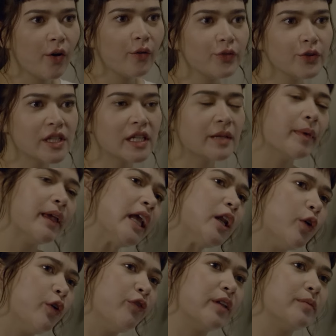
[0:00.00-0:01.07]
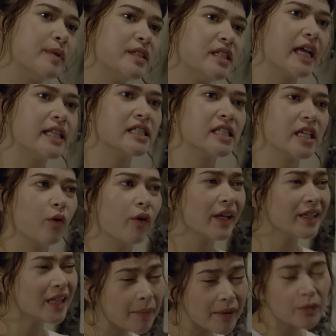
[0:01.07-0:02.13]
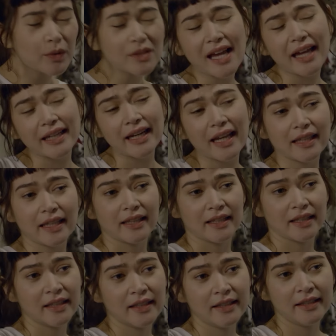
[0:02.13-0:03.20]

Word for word: obviously, may halo effect pa si Ann sa'yo, kaya dapat wasakin natin.